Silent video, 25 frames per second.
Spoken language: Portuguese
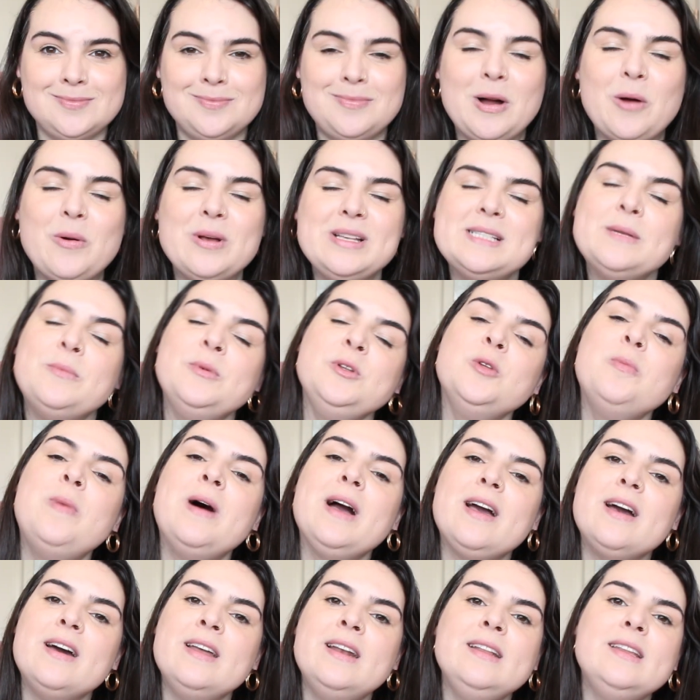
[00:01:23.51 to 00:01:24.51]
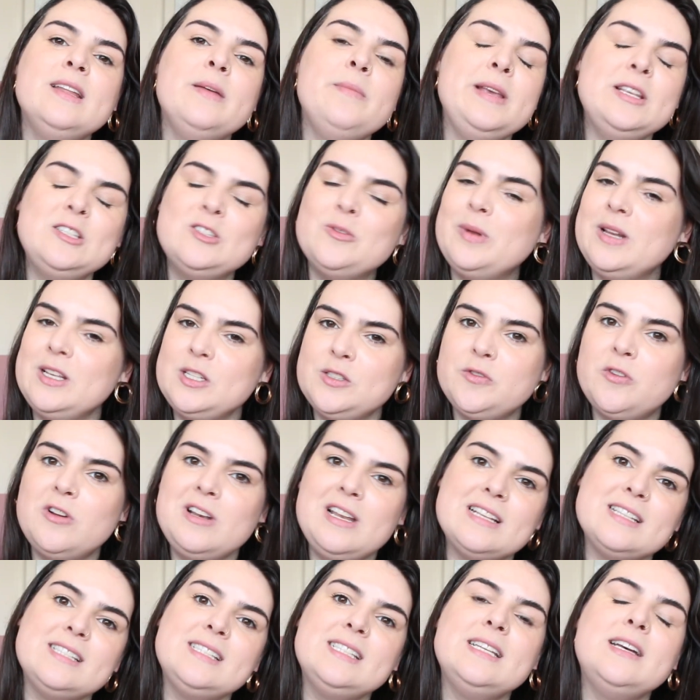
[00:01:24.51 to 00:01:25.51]
Uma coisa muito bacana também sobre a
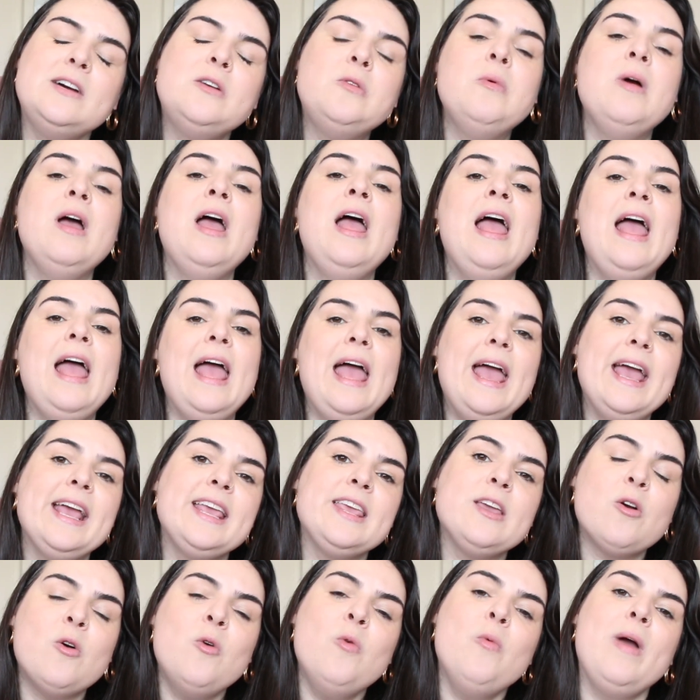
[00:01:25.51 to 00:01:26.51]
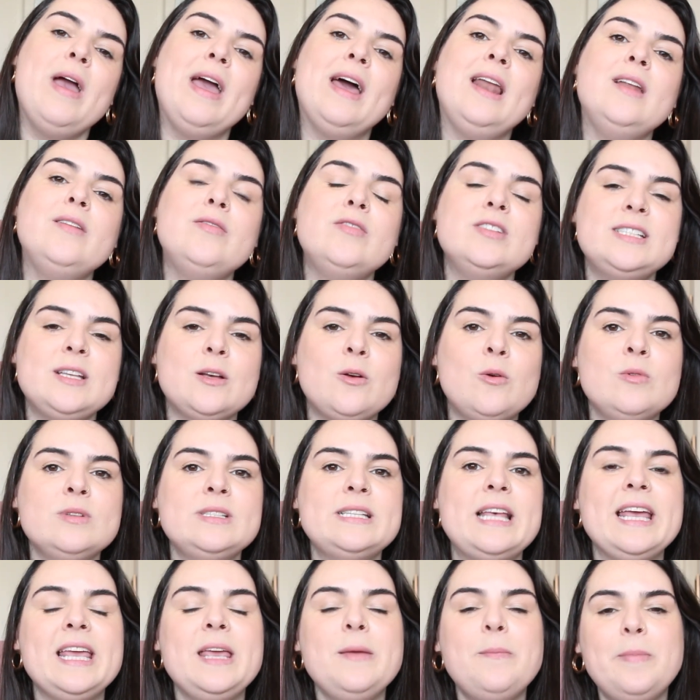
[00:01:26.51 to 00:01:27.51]
esfoliação é que com ela você
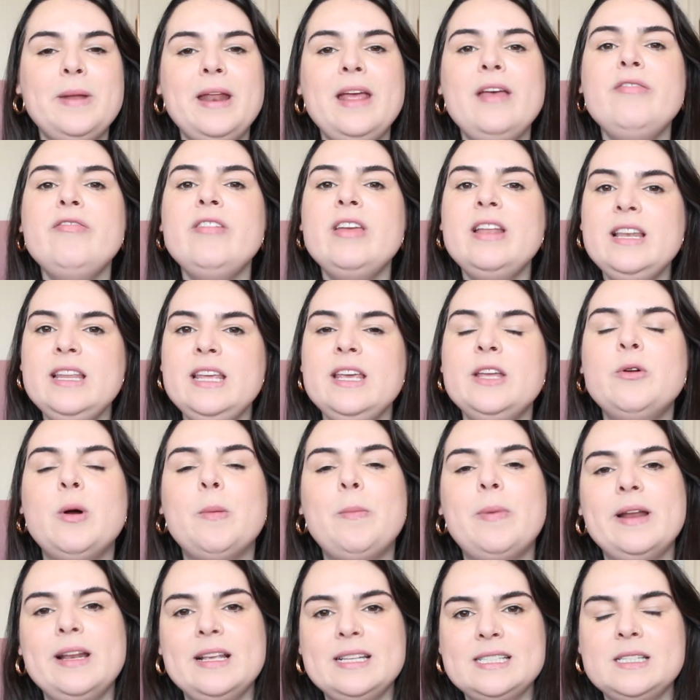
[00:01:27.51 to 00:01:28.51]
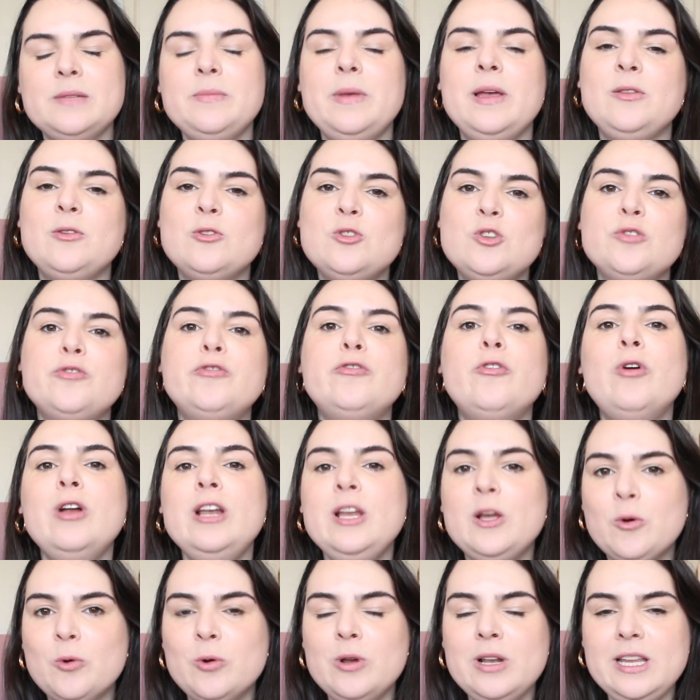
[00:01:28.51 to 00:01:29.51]
consegue prevenir o aparecimento de
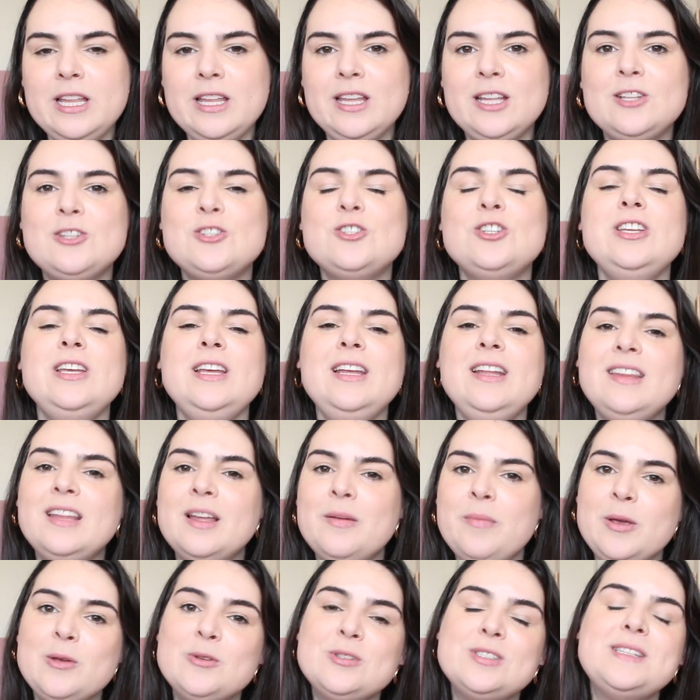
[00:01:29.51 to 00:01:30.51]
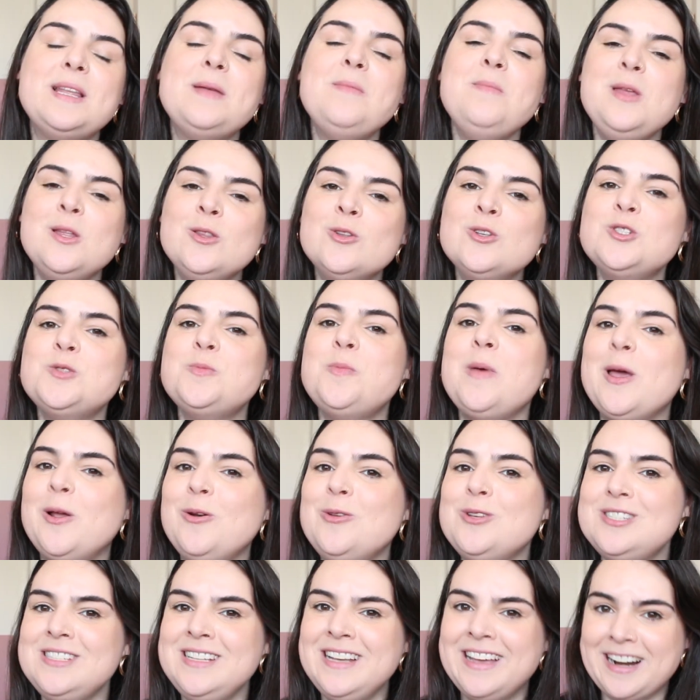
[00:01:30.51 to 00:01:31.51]
foliculite e também os temidos
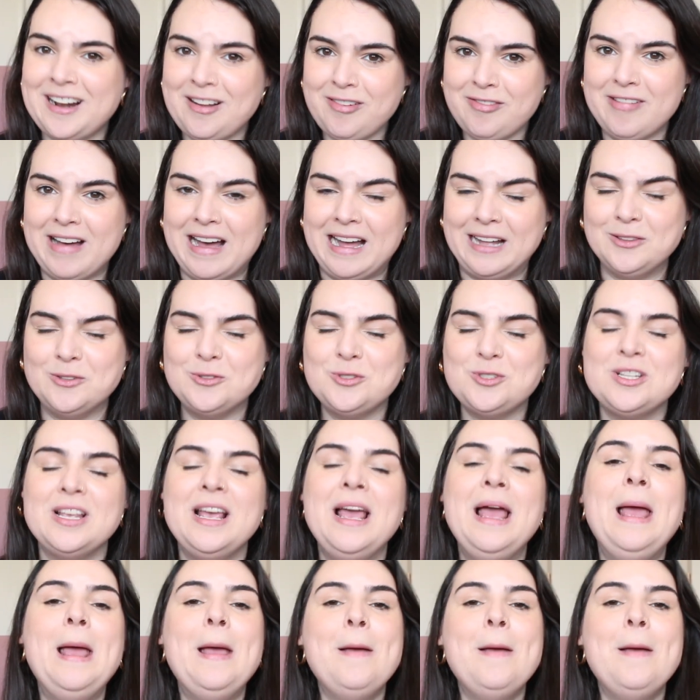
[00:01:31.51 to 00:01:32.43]
pelos encravados.